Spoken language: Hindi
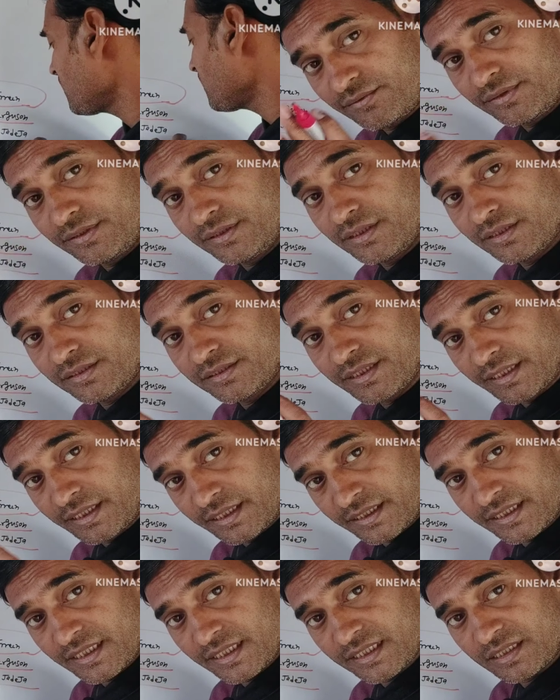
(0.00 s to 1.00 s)
रविंद्र
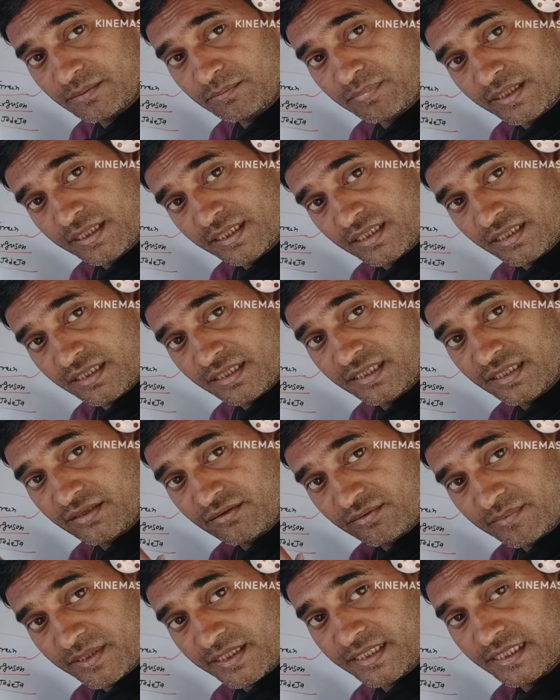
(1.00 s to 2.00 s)
जडेजा अगर प्लेयरिंग
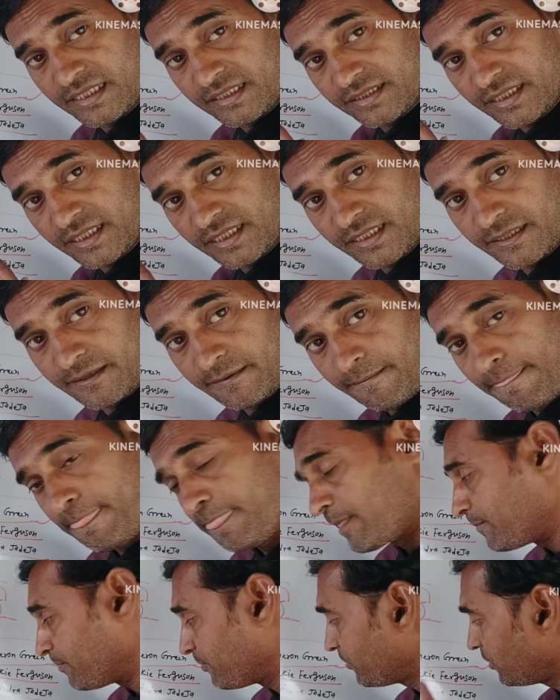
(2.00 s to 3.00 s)
लेवल में खेलते हैं
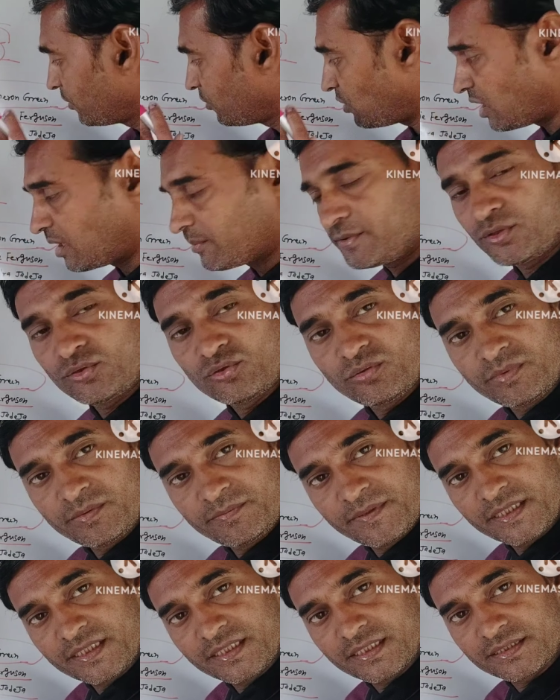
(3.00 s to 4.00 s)
तो आप इनको भी
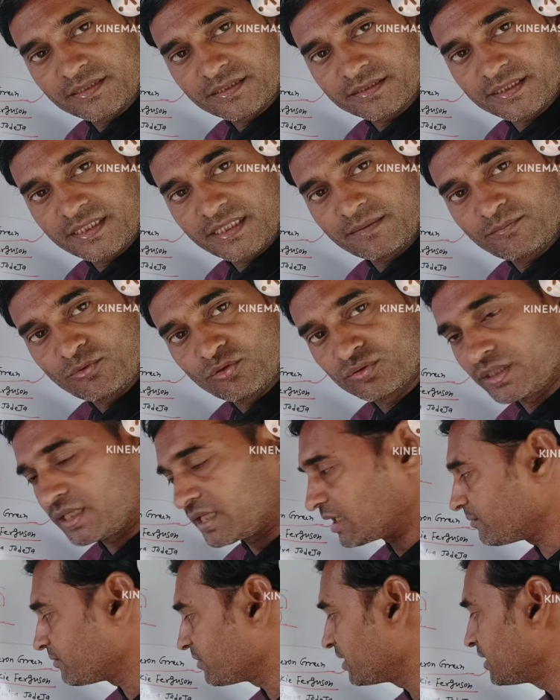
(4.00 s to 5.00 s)
पिक कर सकते हैं बहुत
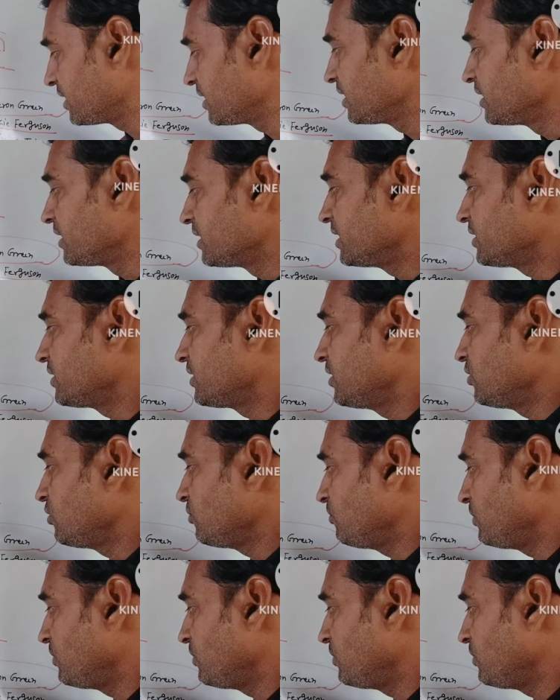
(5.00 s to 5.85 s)
आराम से ये तीनों